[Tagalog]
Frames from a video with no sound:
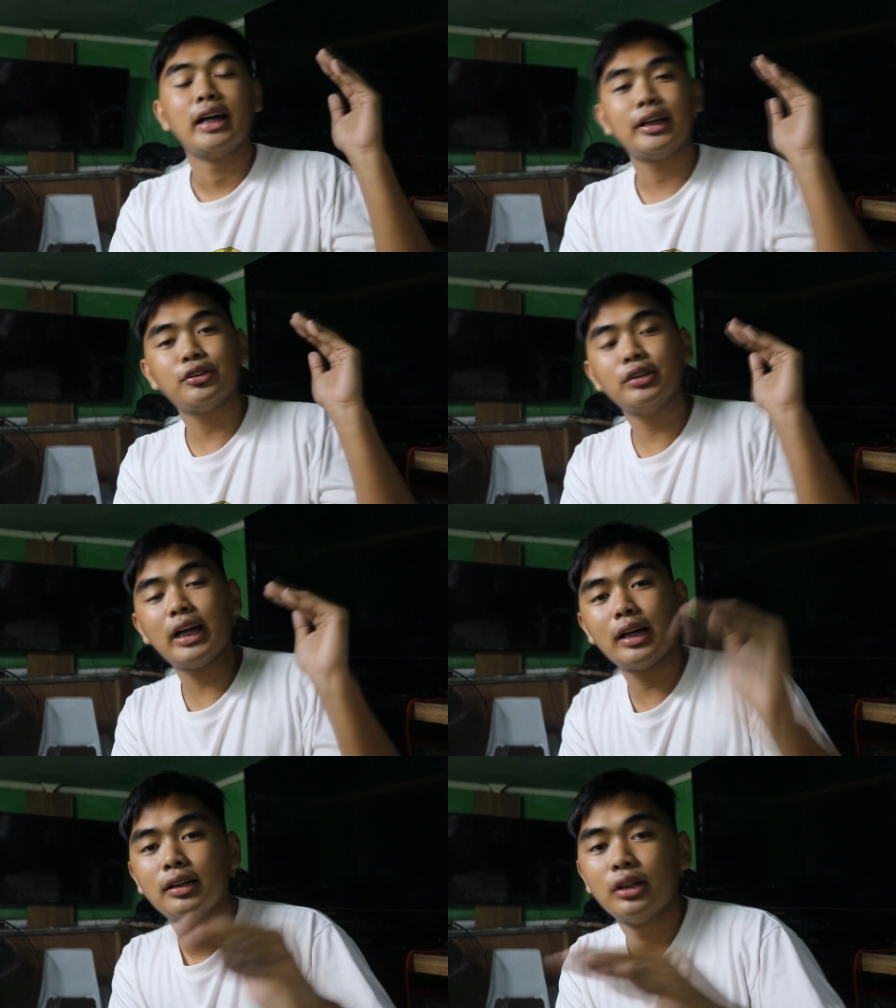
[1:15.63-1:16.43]
at yun
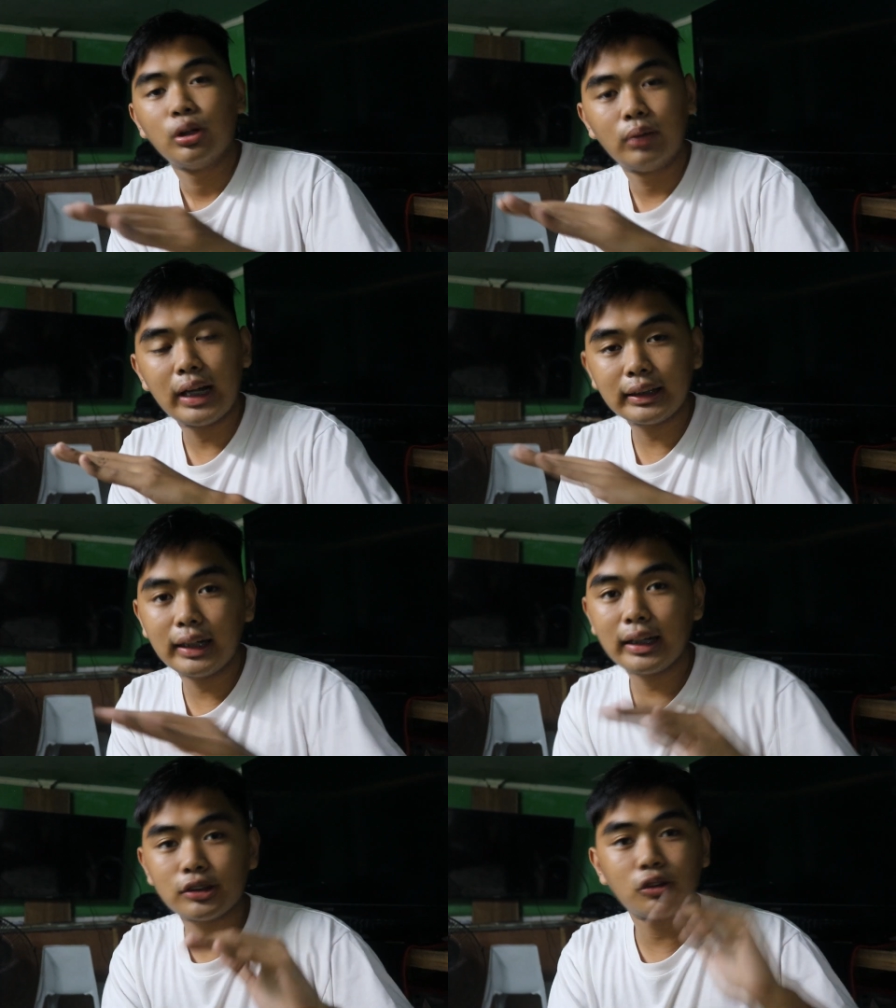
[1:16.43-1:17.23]
nga wala
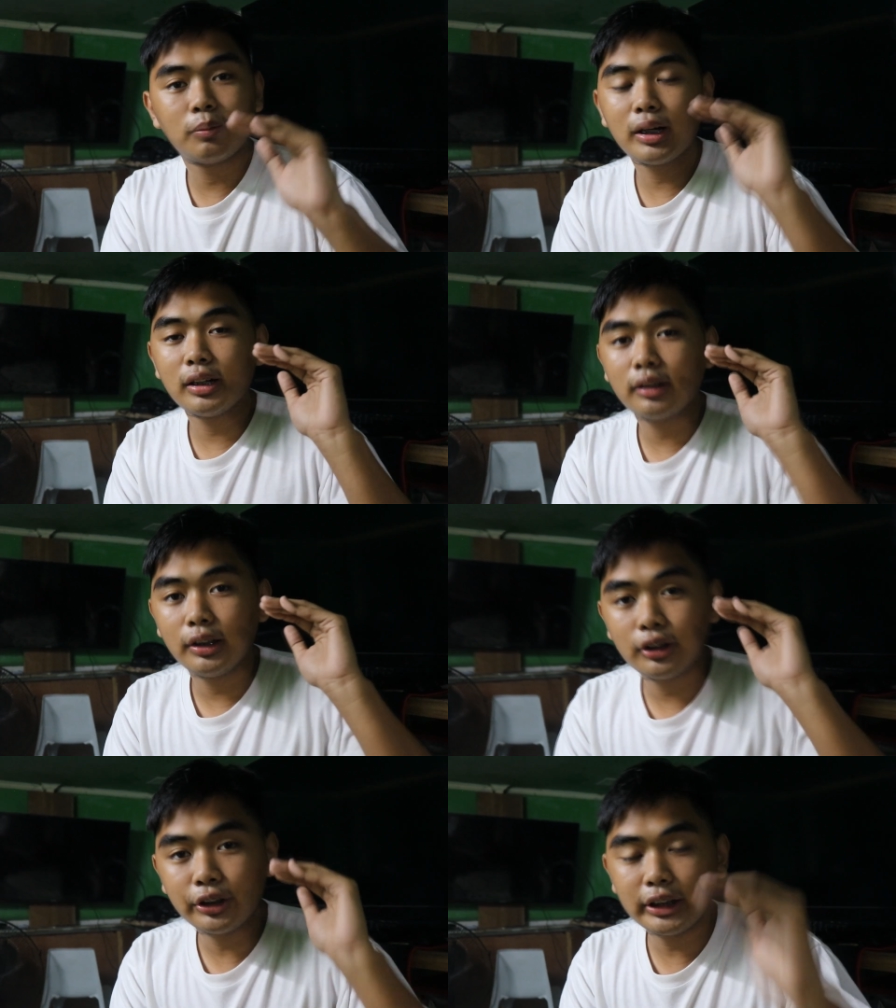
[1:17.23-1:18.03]
talaga sobrang
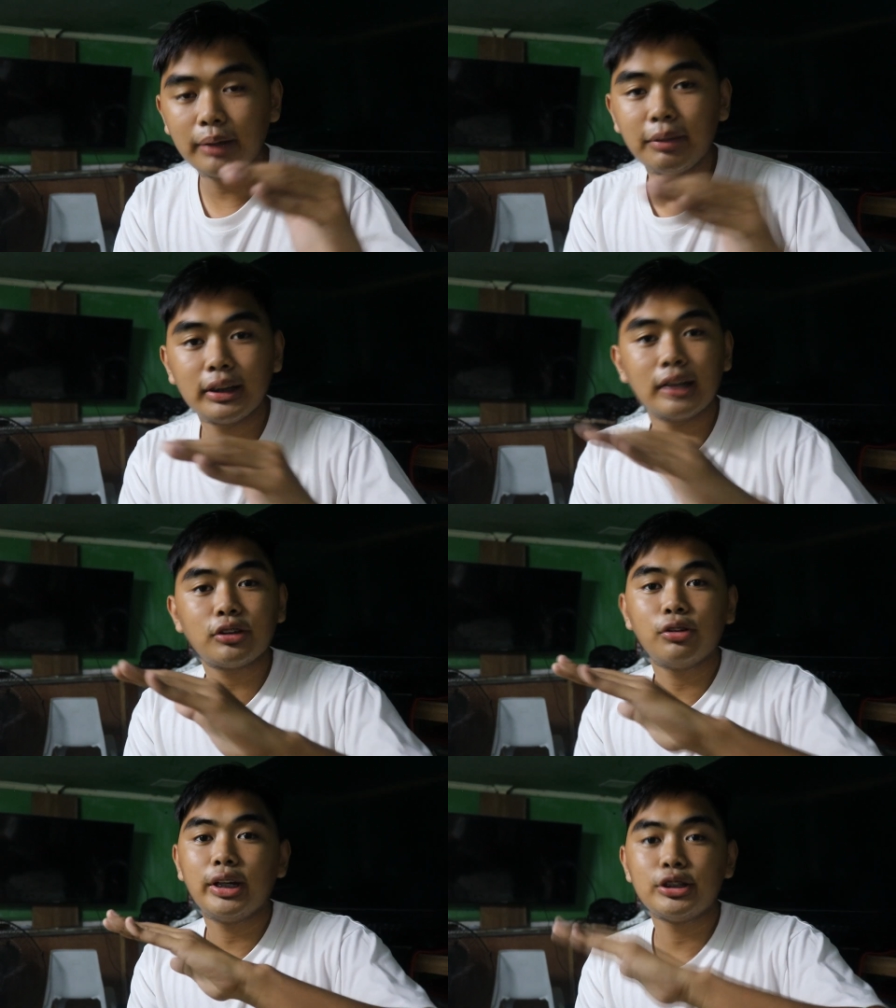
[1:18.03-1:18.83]
entertainment lang
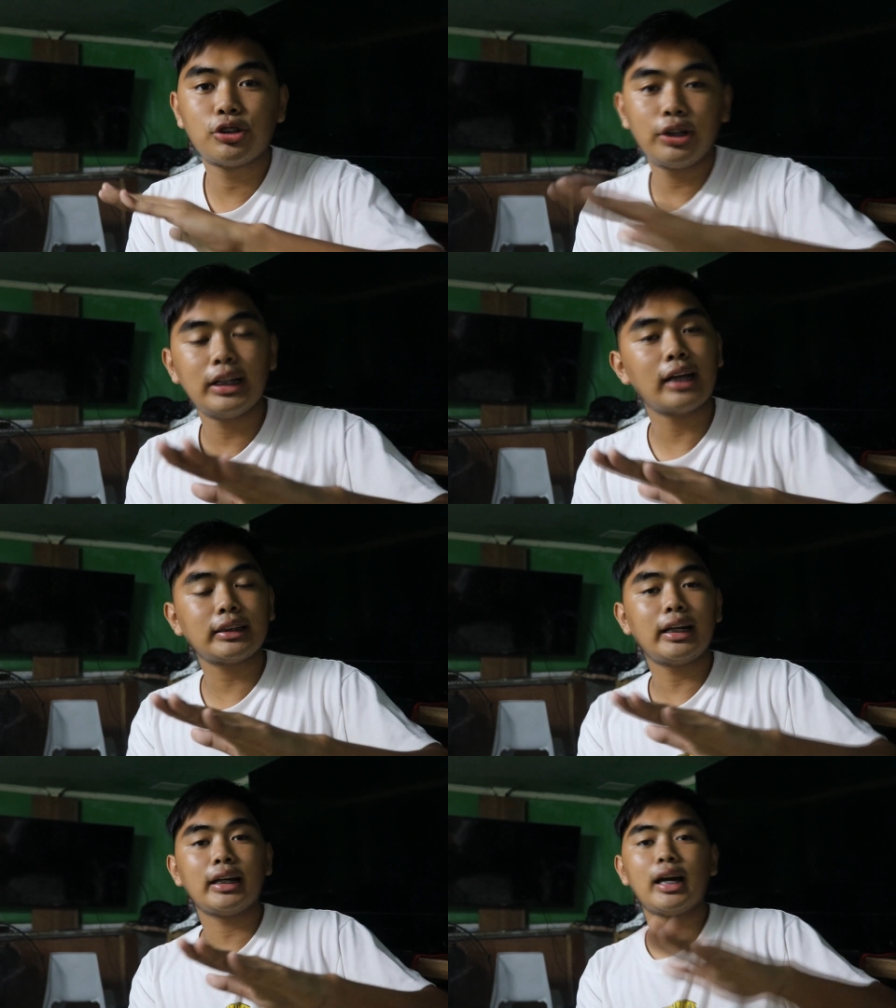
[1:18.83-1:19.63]
to enjoy lang
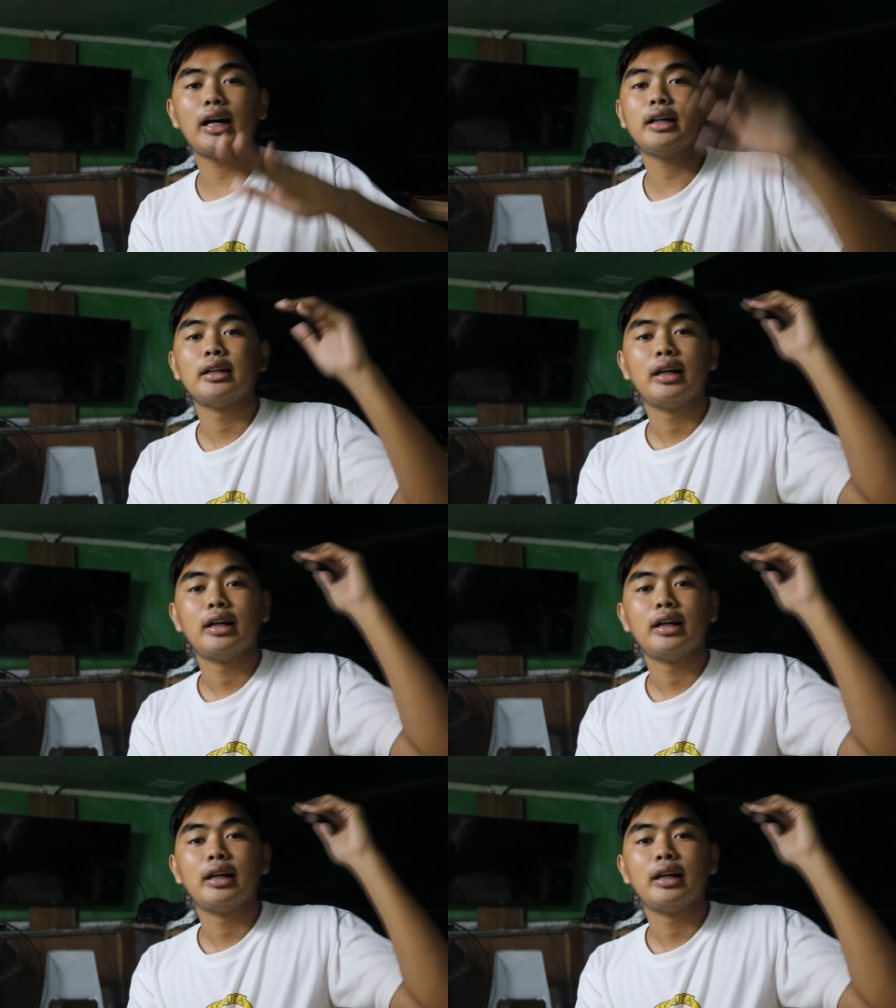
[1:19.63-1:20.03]
talaga